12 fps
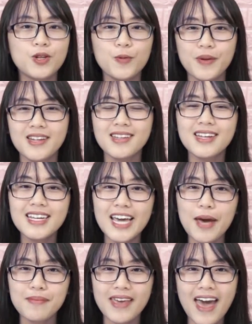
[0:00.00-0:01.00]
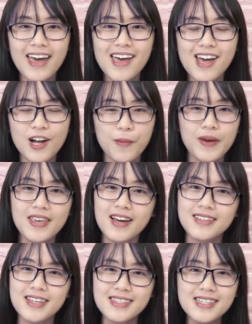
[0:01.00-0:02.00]
mà tụi mình đã đính kèm nha. Còn bây
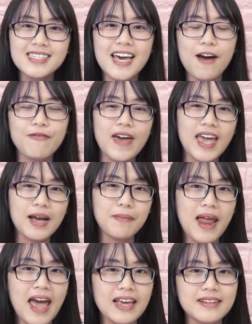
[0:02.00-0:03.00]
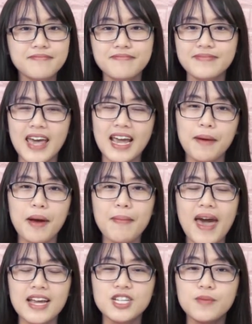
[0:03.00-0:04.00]
giờ thì xin chào và hẹn gặp lại. Hẹn gặp các
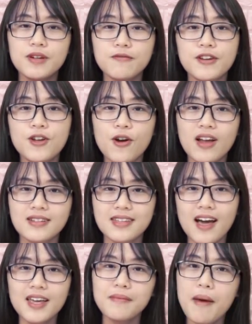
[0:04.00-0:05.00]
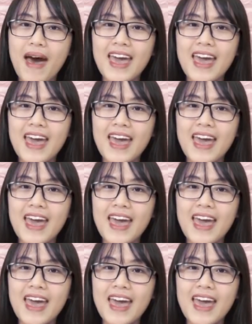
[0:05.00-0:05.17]
bạn trong những video lần tới. Bye